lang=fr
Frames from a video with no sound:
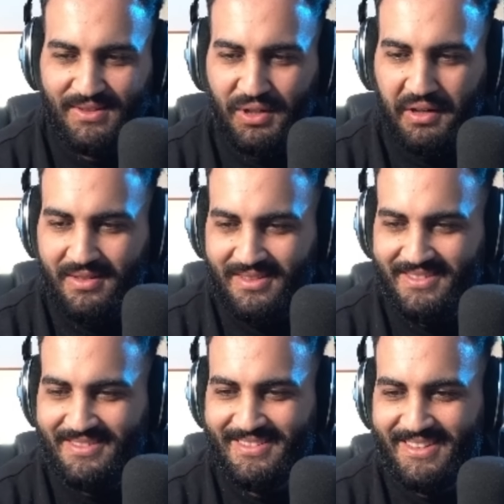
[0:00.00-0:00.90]
Voilà.
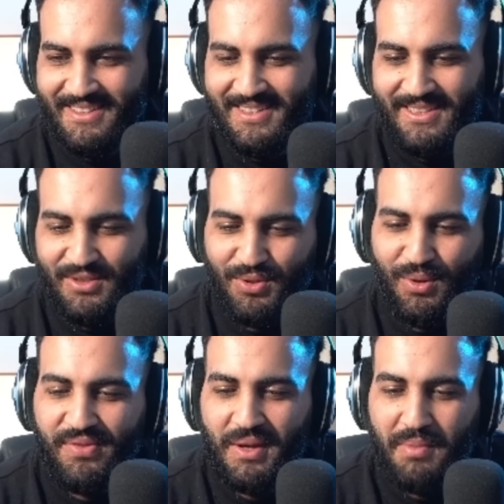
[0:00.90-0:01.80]
Et je ne
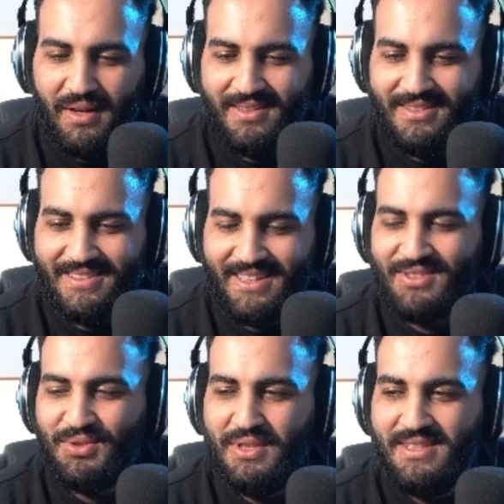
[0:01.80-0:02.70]
le ferai pas, car
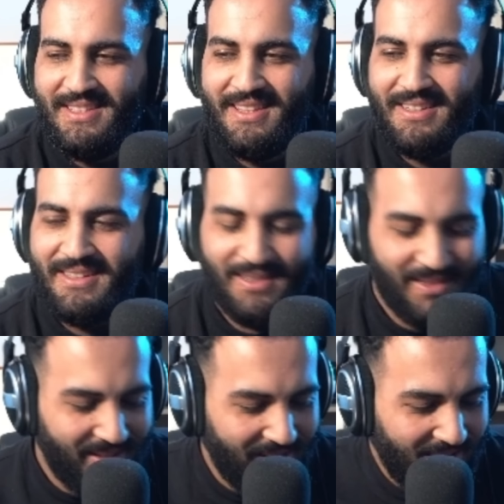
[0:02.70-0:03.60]
j'ai une éthique et,
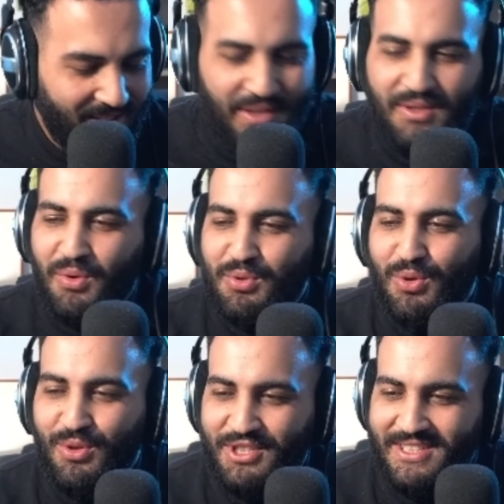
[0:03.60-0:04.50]
euh, une
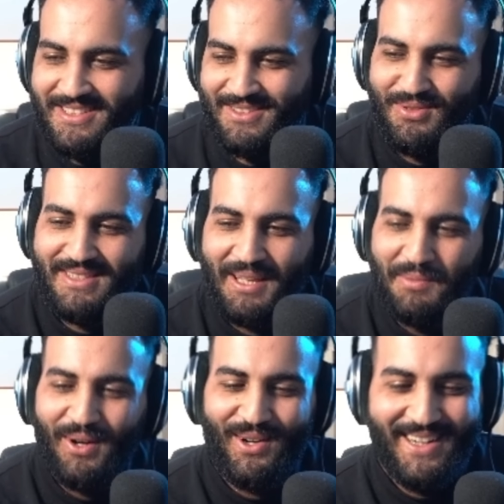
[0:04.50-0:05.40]
déontologie de streamer.